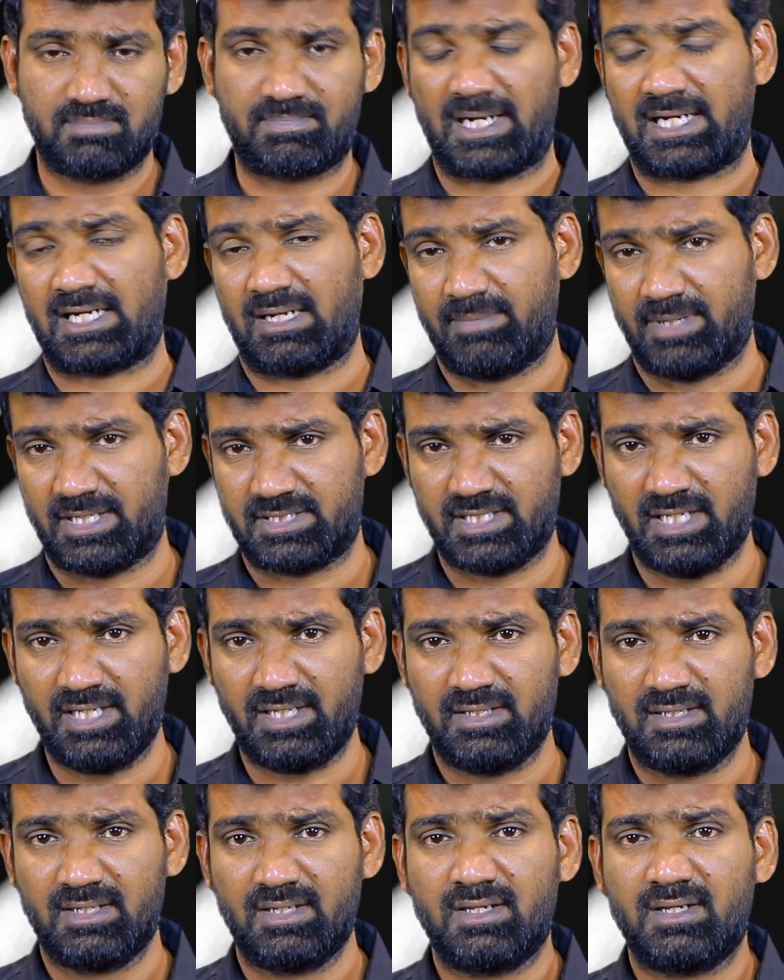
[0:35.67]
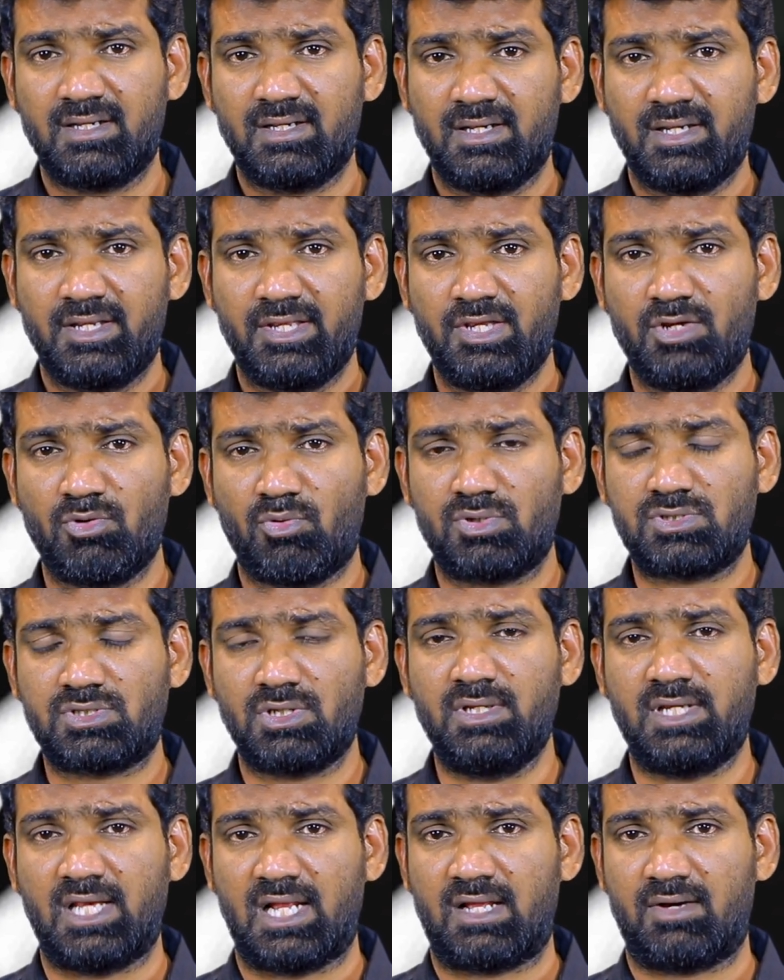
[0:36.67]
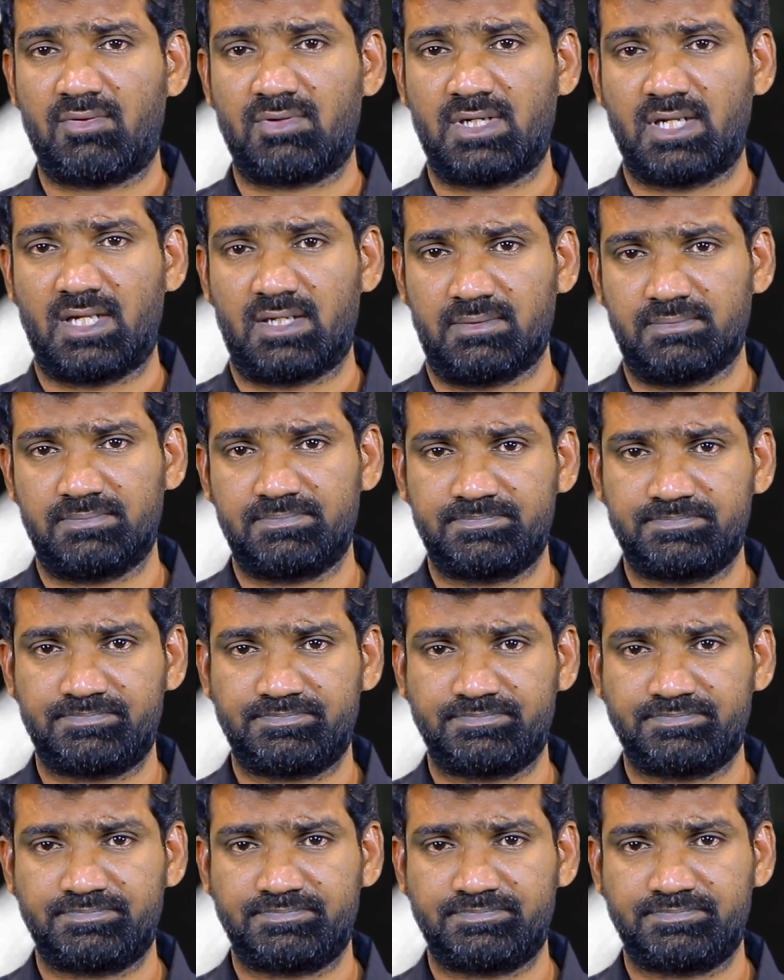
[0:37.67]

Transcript: ప్రక్కన పెడితే యువతులు ఎలా ఉన్నారు